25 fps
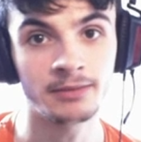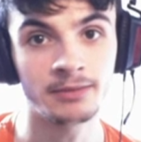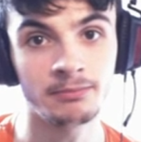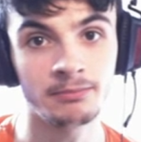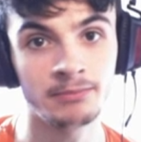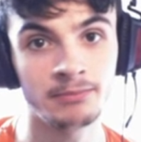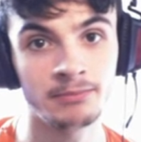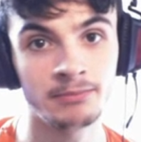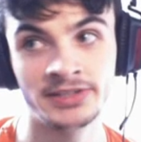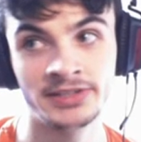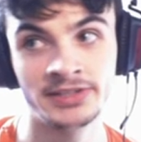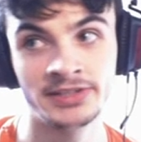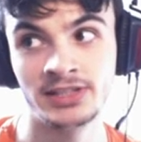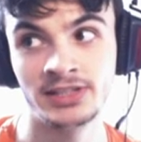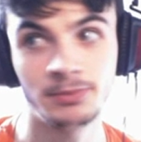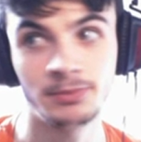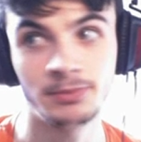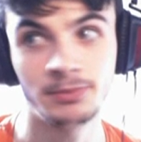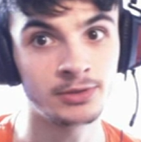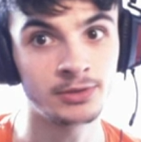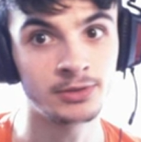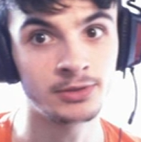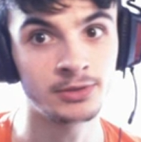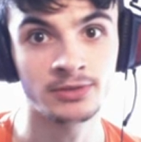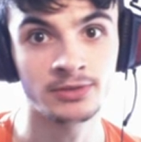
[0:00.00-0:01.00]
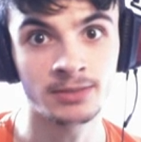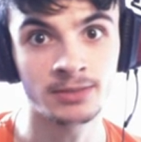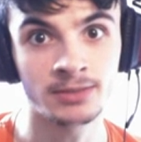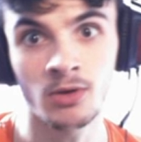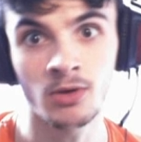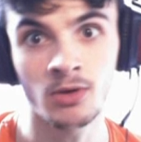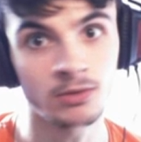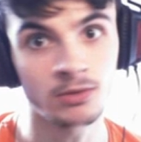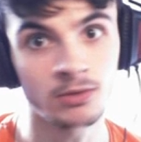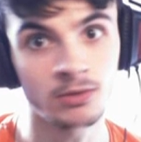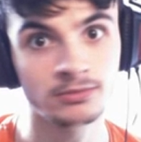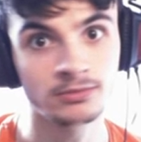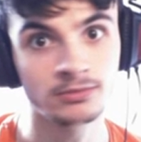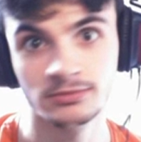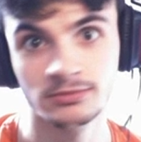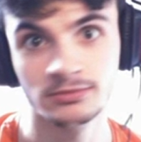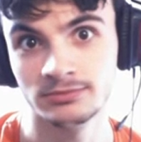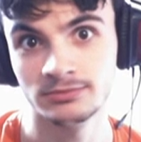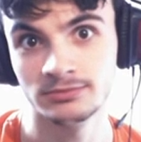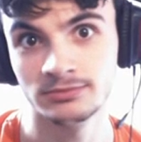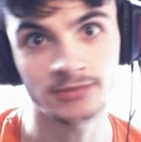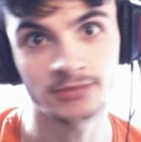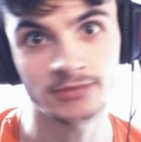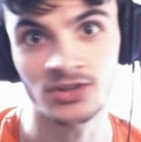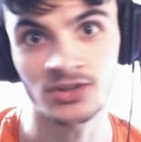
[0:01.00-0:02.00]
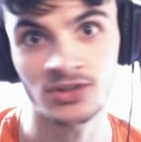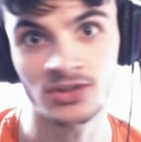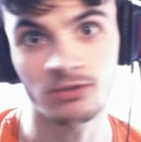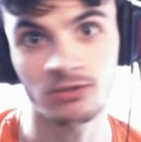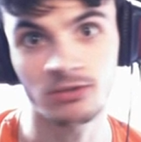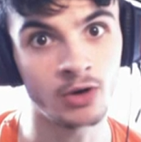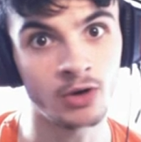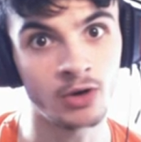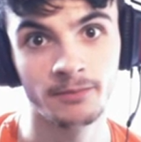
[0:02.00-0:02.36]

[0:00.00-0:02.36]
mes slips et sous-vêtements à chaque fois.